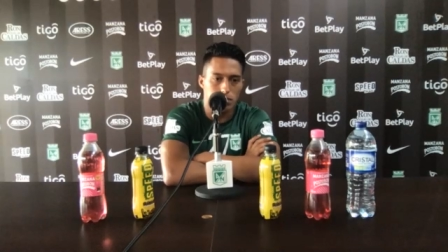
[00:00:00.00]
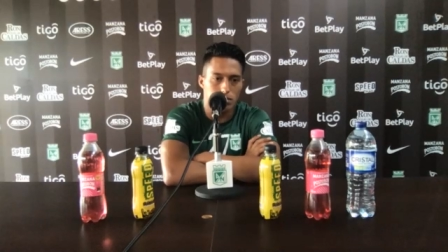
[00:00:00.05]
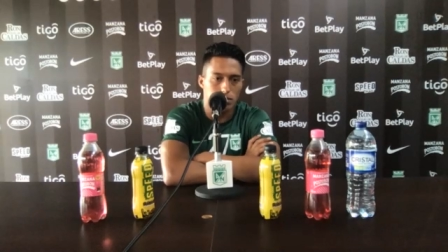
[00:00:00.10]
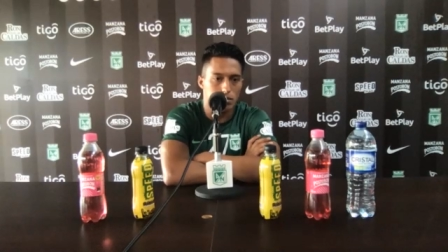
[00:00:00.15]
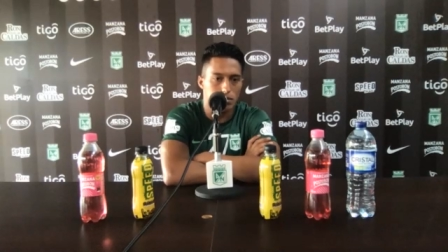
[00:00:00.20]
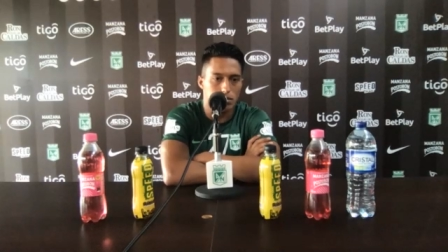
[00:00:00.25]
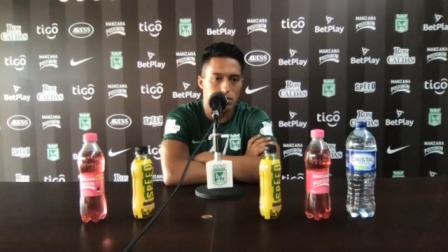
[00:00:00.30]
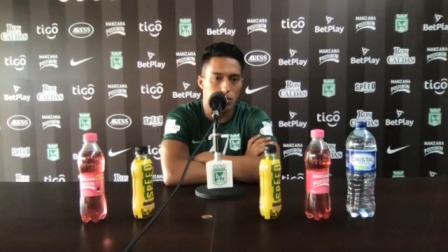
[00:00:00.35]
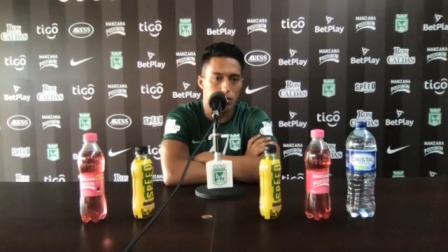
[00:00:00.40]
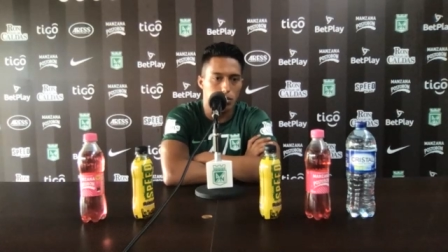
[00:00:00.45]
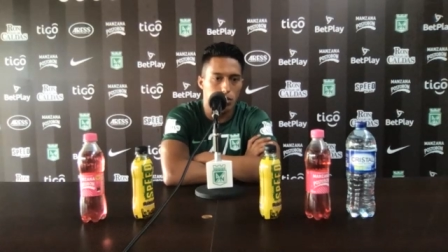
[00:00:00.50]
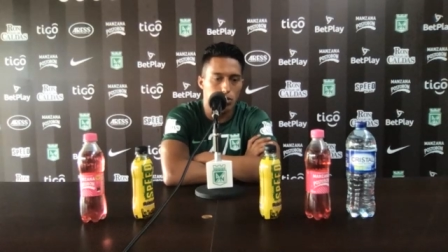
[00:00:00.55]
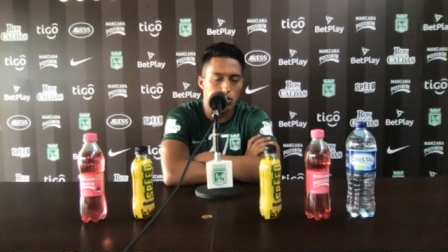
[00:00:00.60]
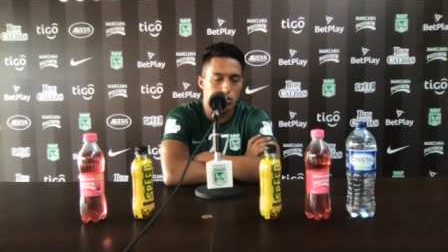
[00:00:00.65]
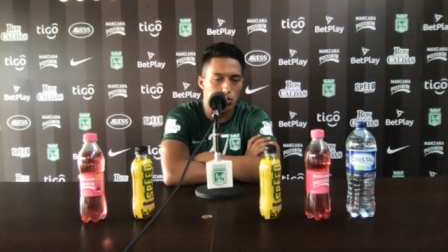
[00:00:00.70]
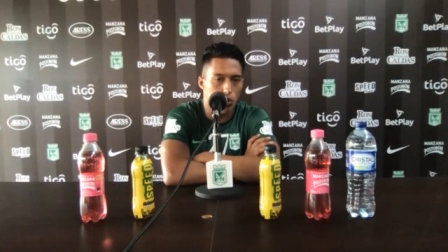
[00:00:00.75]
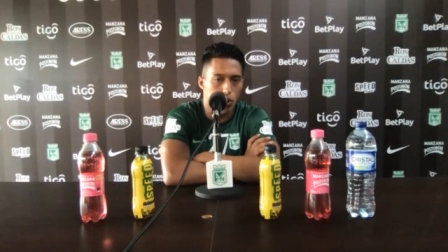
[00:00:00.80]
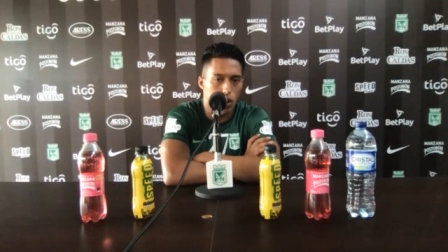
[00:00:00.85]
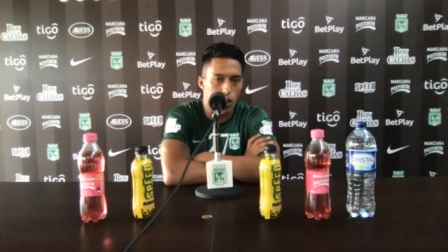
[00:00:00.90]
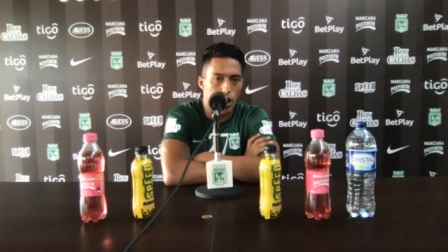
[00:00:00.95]
Somos
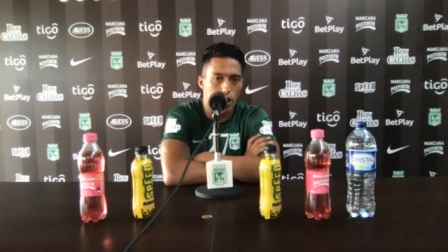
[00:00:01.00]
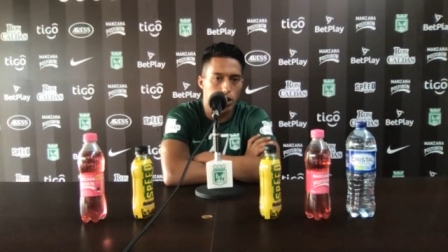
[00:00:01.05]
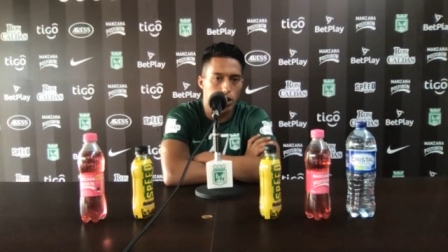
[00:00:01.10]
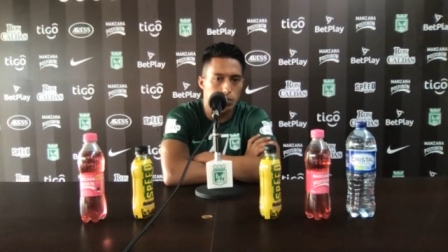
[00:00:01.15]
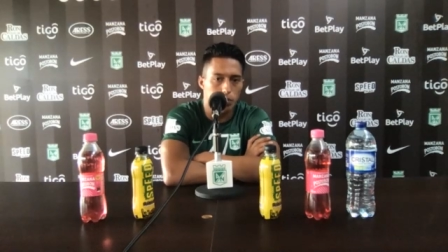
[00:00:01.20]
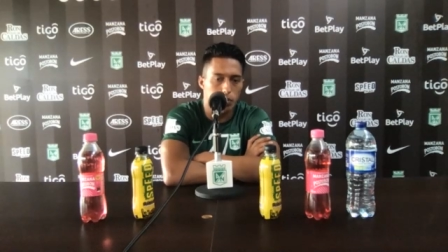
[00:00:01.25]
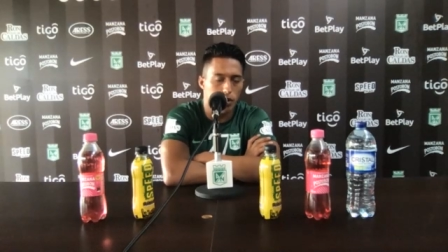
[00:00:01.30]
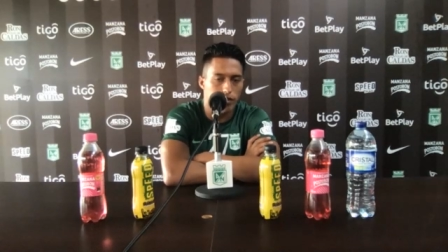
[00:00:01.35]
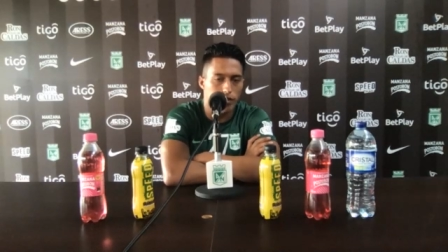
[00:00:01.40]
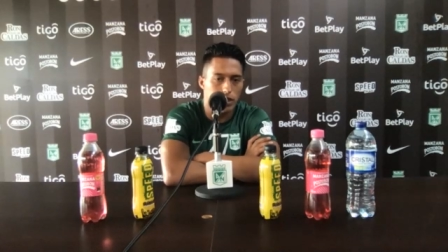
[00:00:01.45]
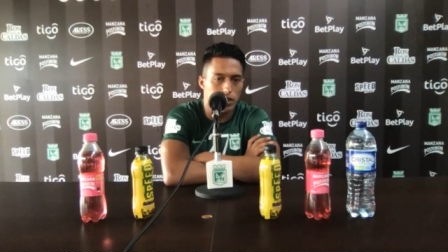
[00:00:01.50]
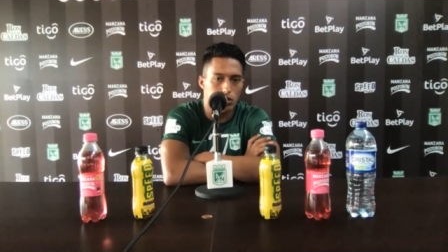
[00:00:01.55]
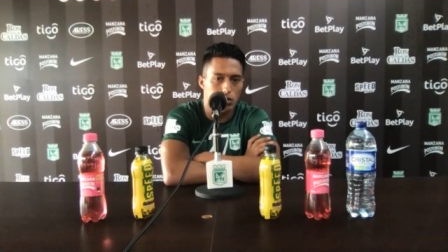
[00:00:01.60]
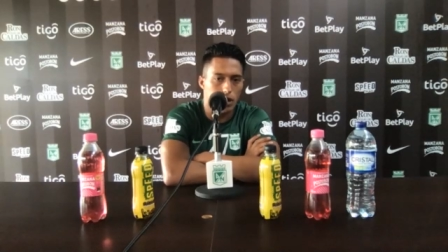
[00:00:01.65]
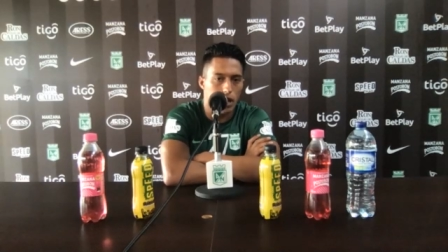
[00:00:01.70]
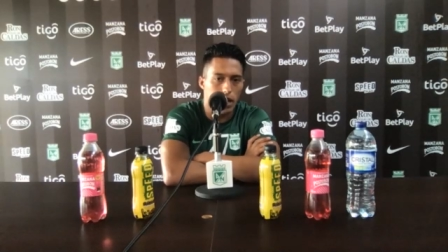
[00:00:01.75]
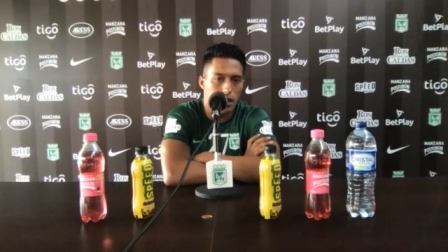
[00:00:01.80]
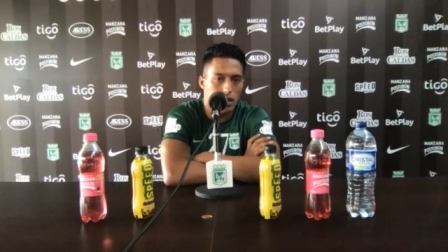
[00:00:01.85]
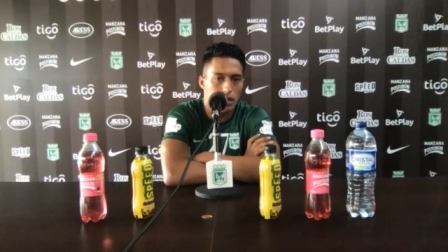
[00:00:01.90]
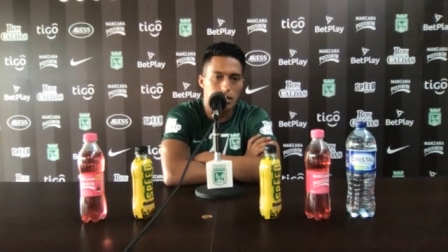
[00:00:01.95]
jugadores
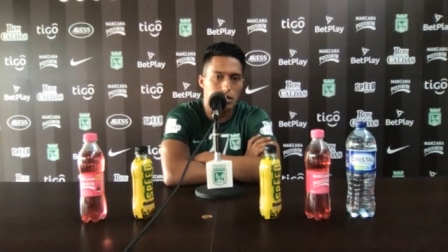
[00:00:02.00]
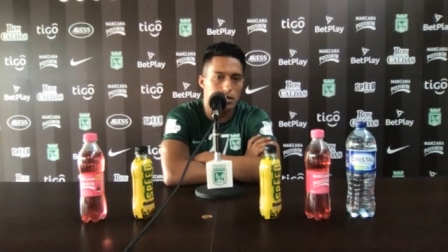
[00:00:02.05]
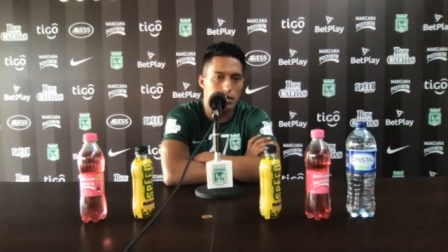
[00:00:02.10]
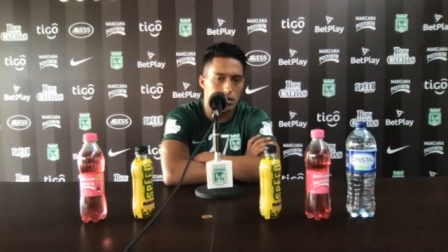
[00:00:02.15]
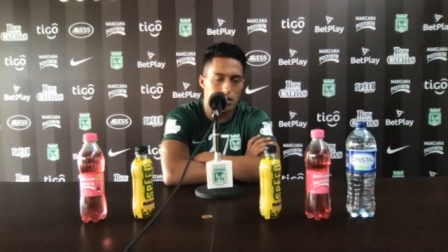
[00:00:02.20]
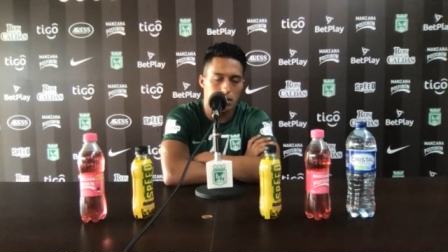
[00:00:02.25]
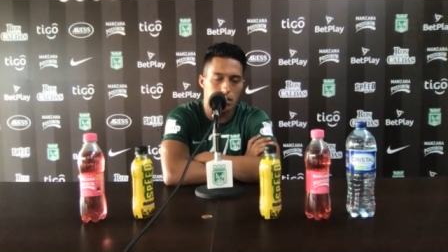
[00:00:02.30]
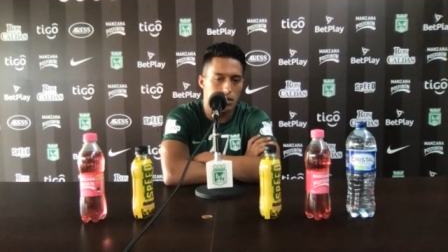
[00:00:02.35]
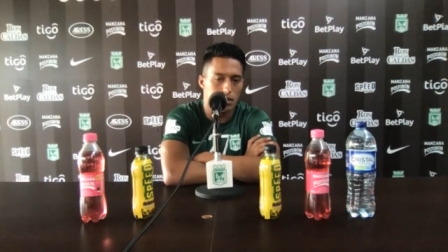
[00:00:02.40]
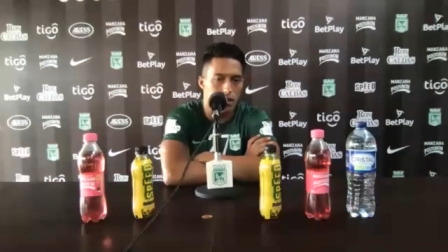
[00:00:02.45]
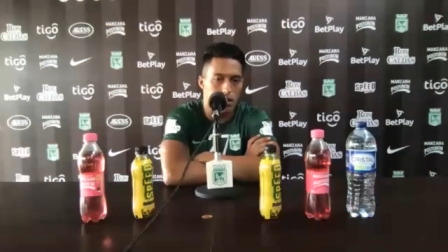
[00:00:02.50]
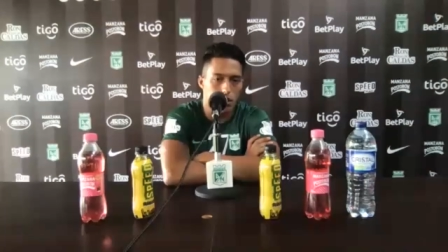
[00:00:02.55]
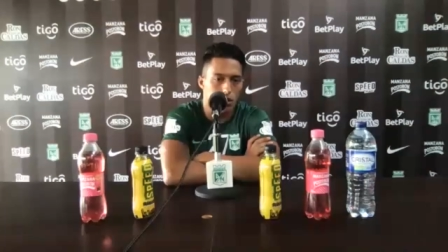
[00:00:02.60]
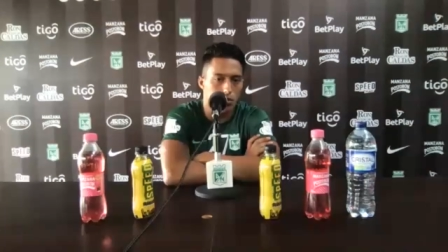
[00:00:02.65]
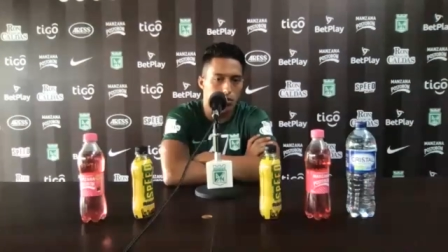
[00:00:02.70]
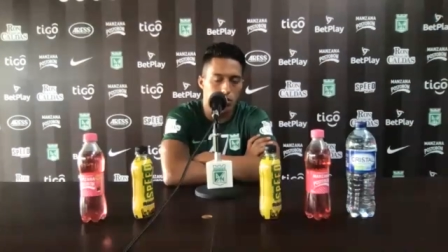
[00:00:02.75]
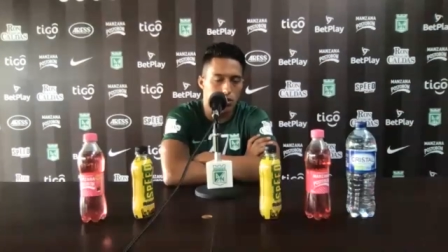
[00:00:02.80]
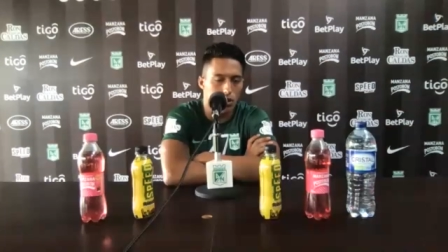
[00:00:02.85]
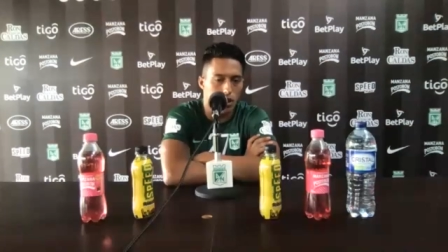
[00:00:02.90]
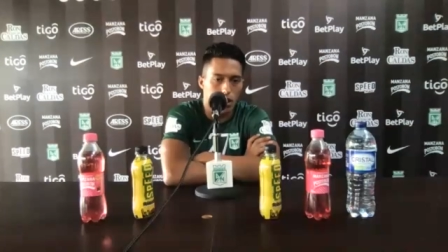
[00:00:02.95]
profesionales y como
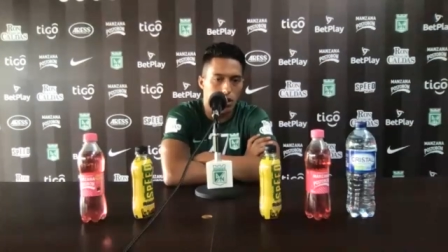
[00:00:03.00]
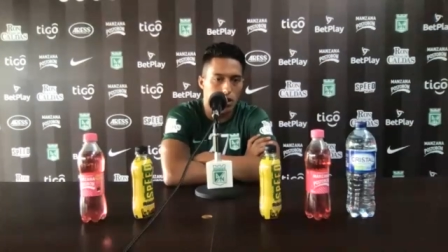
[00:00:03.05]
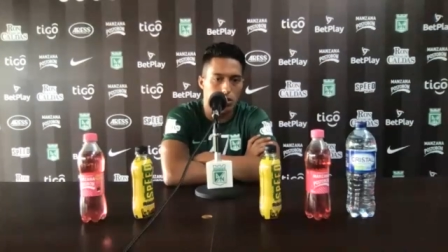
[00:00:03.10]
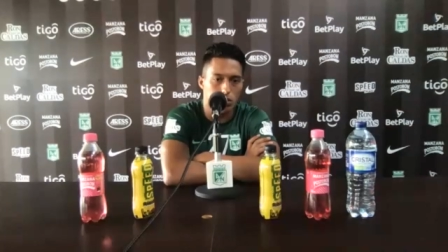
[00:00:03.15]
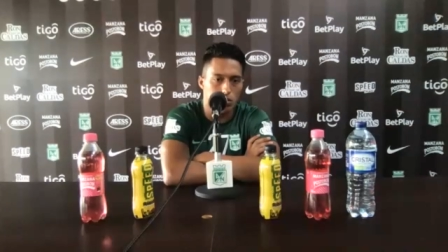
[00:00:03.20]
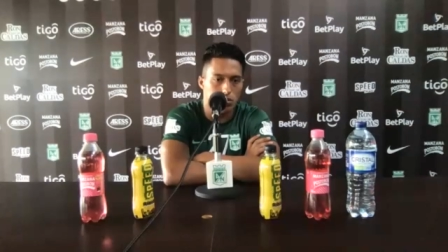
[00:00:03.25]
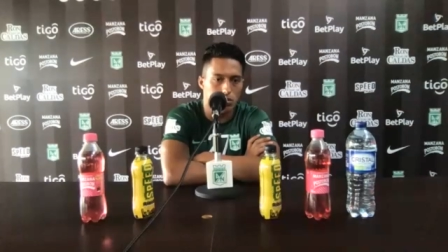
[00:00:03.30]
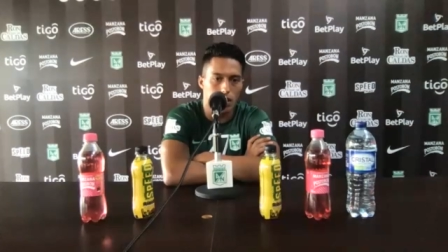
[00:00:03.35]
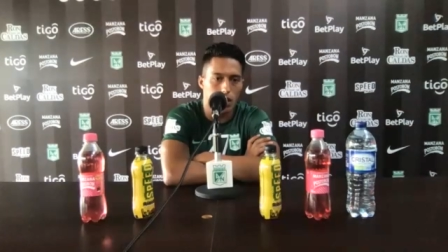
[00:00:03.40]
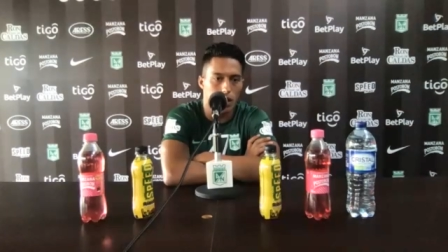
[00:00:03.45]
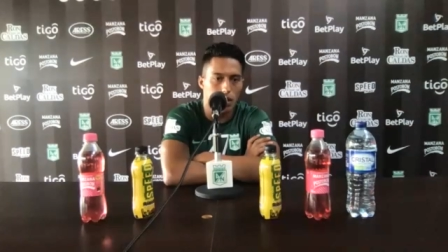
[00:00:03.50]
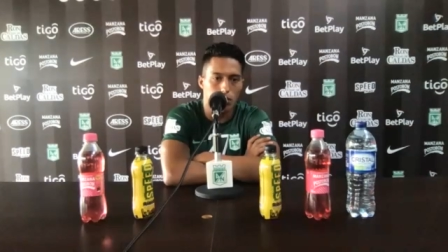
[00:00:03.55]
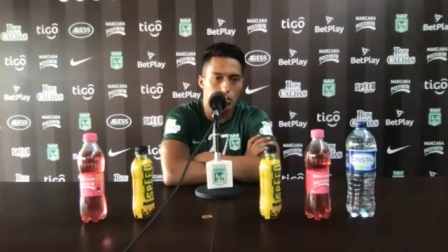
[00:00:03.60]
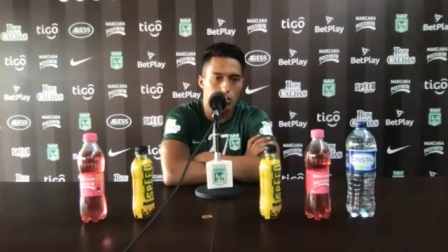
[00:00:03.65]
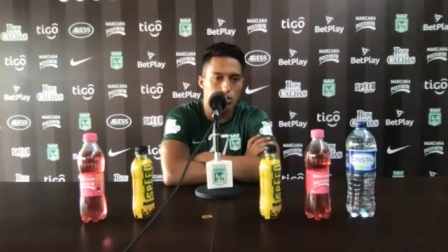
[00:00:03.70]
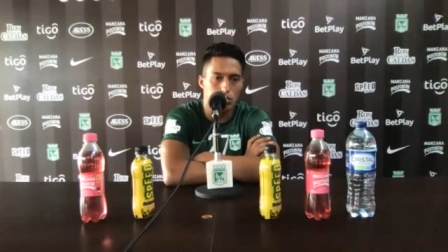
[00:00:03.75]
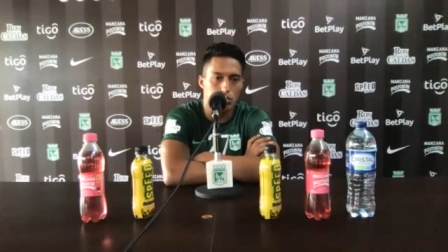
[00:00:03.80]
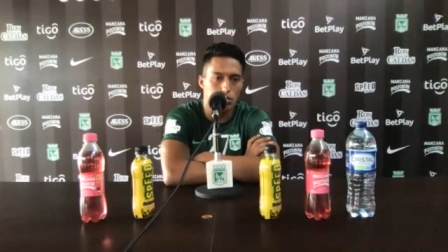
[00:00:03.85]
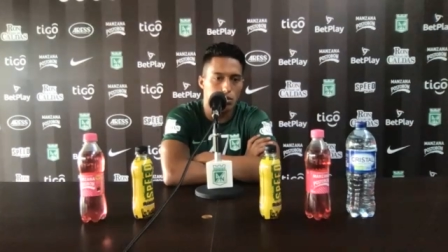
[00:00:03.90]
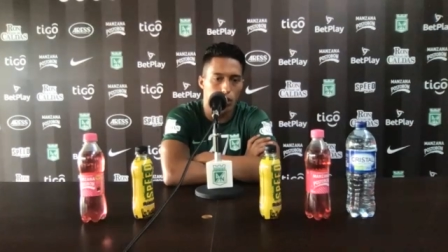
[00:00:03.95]
te digo,
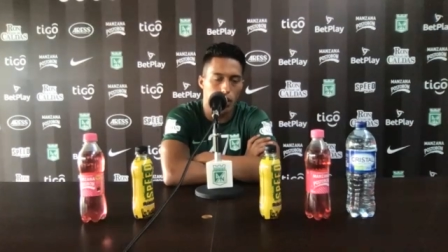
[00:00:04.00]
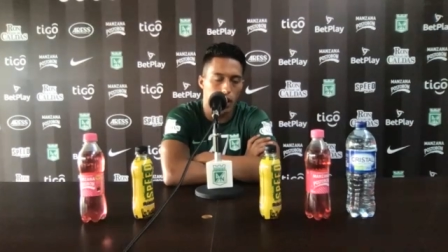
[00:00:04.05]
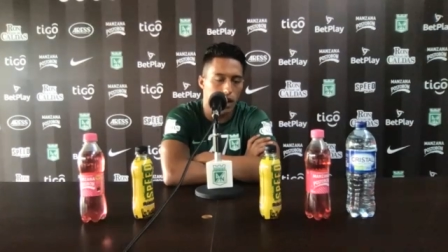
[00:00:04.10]
tenemos toda la